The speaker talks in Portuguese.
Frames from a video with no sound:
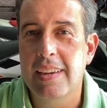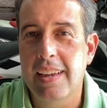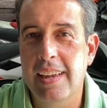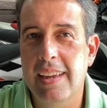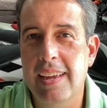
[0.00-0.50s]

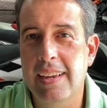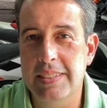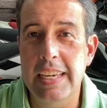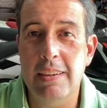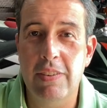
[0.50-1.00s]
É,
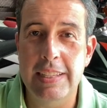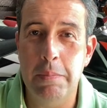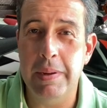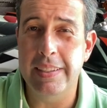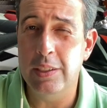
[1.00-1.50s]
sei que vai
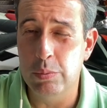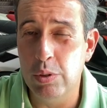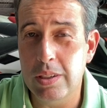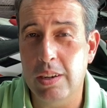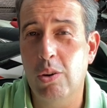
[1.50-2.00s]
depender de
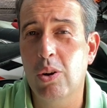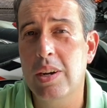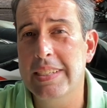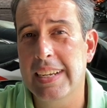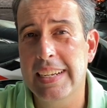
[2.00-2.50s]
muita
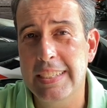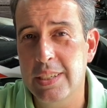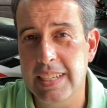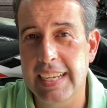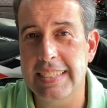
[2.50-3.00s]
coisa,
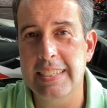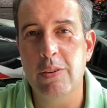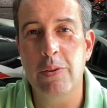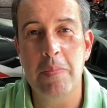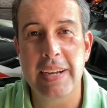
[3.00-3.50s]

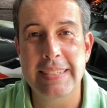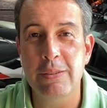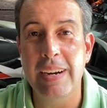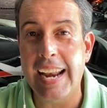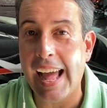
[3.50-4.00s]
legislação, e no Brasil
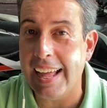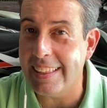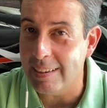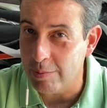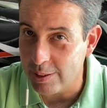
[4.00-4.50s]

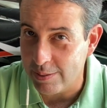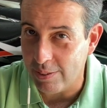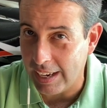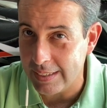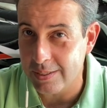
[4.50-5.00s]
nada é muito
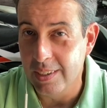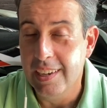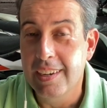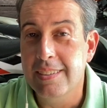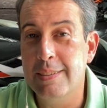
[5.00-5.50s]
fácil.
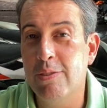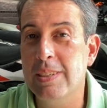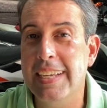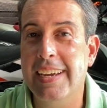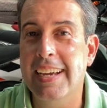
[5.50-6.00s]
Se
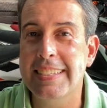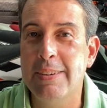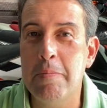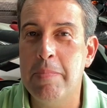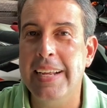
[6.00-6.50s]
você quer ser
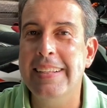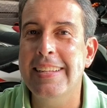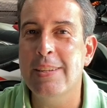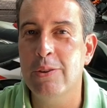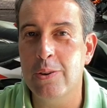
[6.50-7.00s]
um
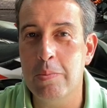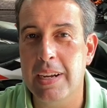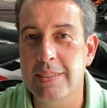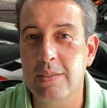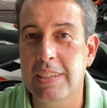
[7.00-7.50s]
empreendedor no
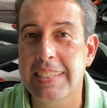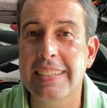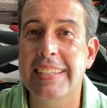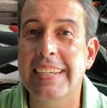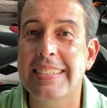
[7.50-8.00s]
Brasil, você
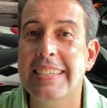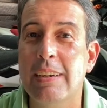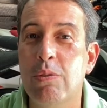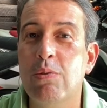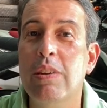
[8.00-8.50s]
tem que ser um